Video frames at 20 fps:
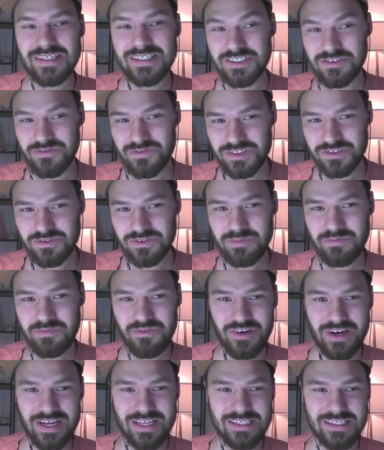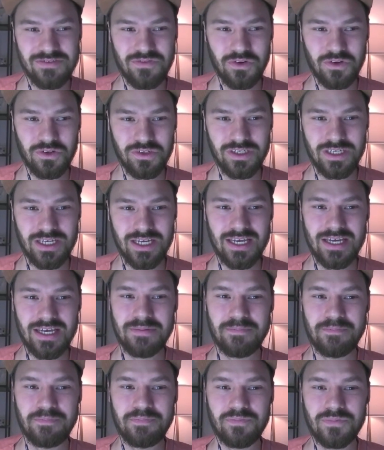es ist eine Fasun und Friends Folge.
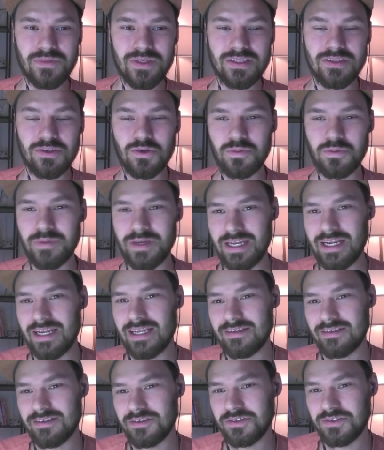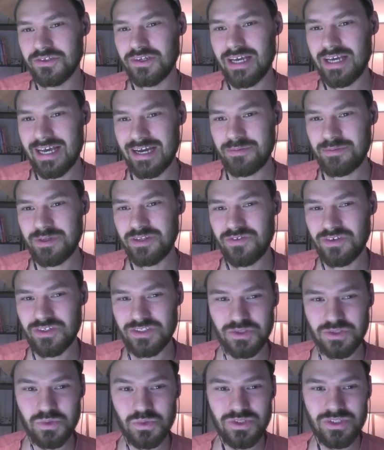Ähm, darum, ihr habt natürlich auch mit
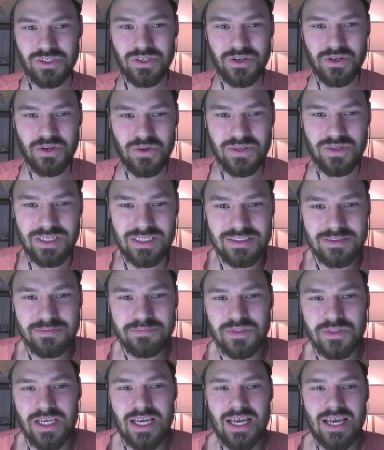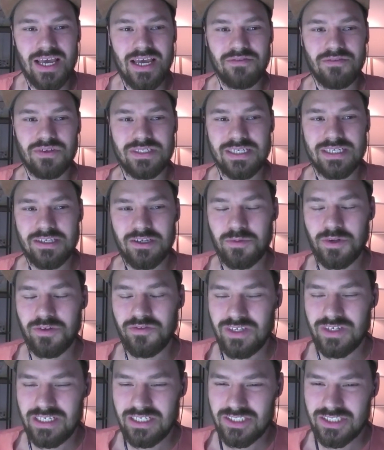Fasun gegründet. Erzähl doch mal,
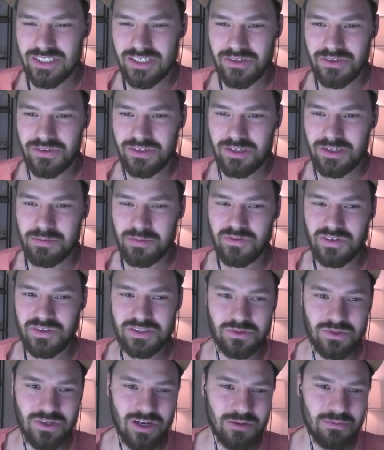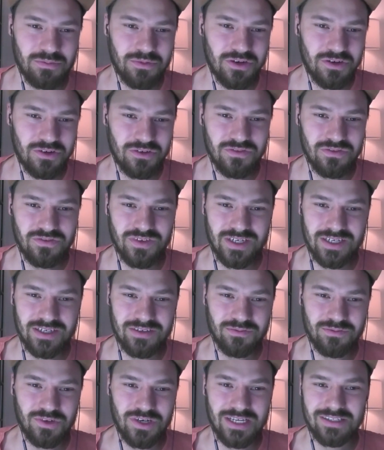wie ist die Gründung mit Fasun abgelaufen?
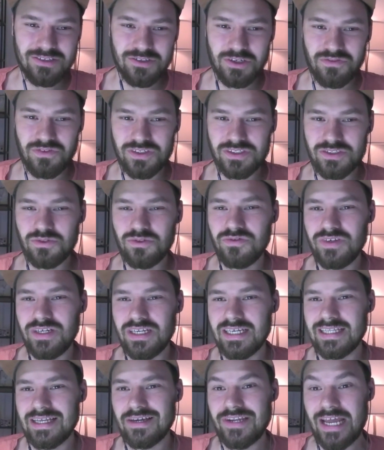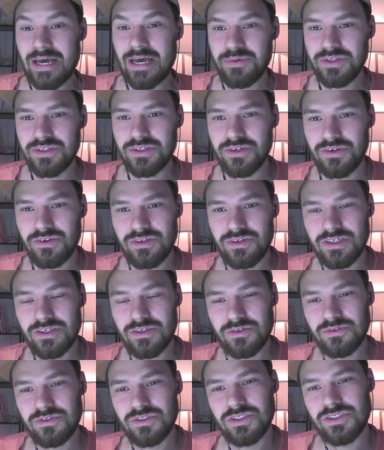Wo hat euch Fasun vielleicht auch neben der Gründung
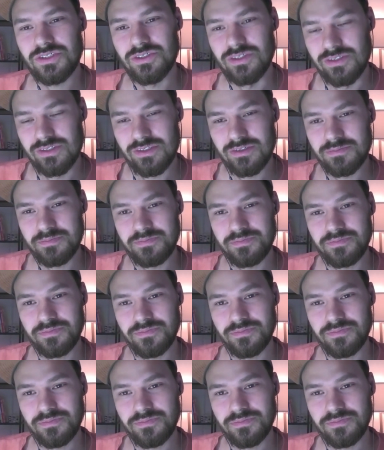noch unterstützt?